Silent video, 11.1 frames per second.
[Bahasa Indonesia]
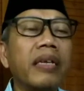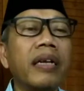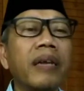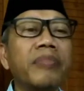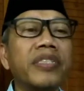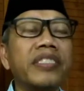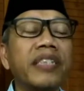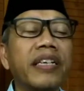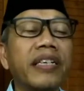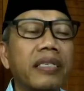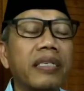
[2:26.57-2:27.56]
Number
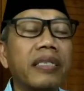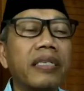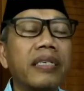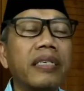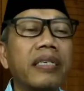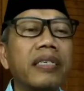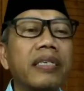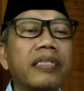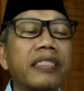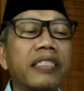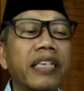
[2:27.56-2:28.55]
three,
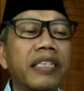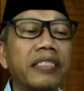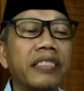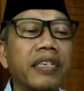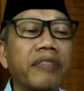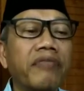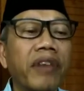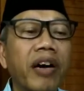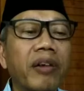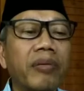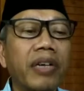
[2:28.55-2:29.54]
six
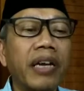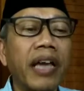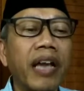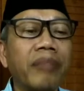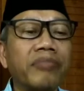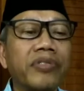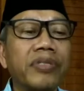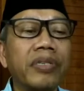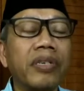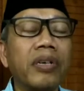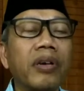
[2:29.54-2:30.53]
Deva realms
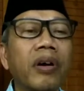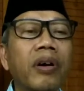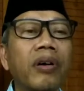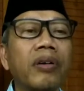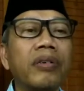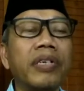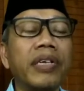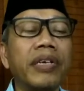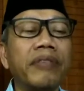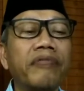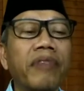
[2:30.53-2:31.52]
or
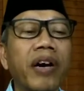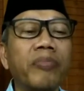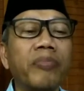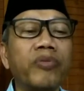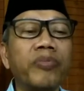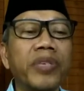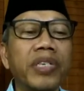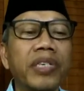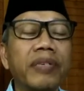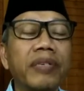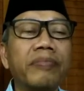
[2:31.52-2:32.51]
Deva bumi.
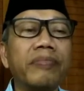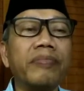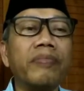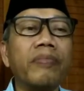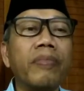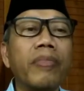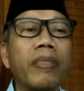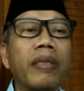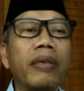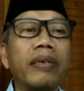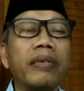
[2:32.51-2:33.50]

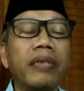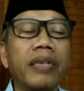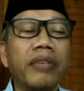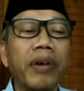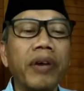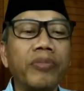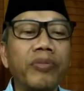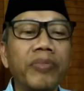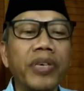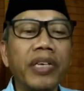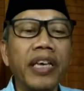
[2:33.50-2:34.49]
Deva
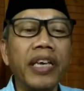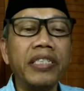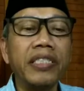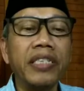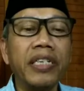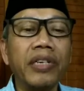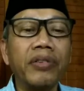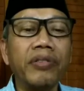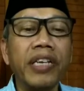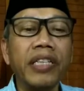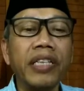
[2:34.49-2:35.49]
bumi is
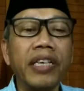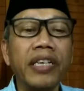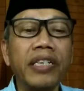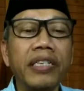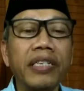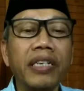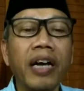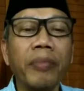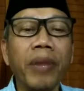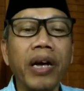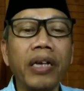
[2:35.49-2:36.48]
included in
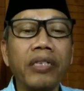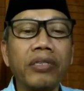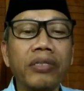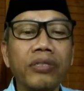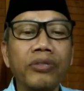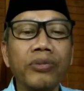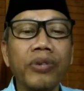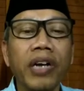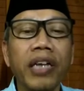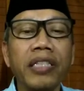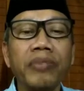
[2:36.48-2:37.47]
Kama
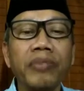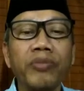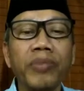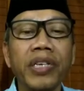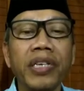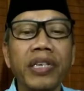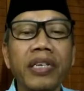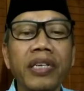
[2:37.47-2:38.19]
Sugati bumi,